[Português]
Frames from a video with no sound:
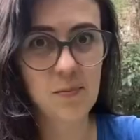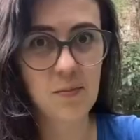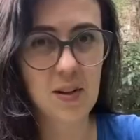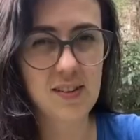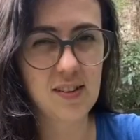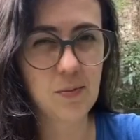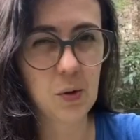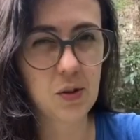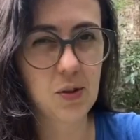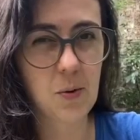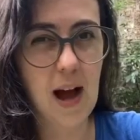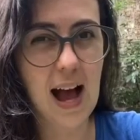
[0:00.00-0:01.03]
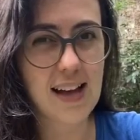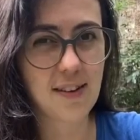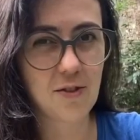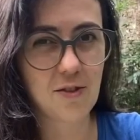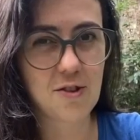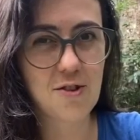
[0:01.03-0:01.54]
esses
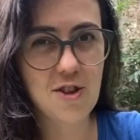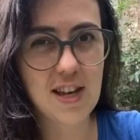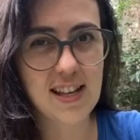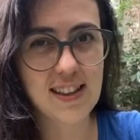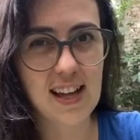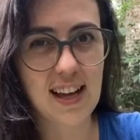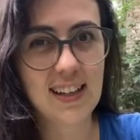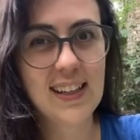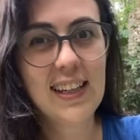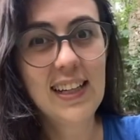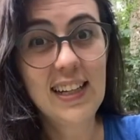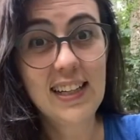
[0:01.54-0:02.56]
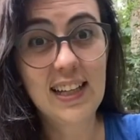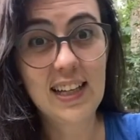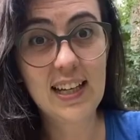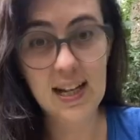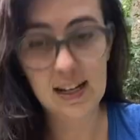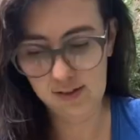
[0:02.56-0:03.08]
mostruários de tinta
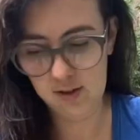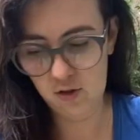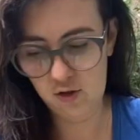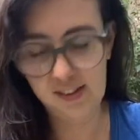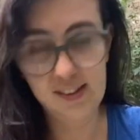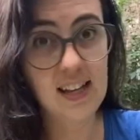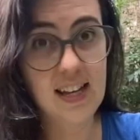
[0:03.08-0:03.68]
que as lojas têm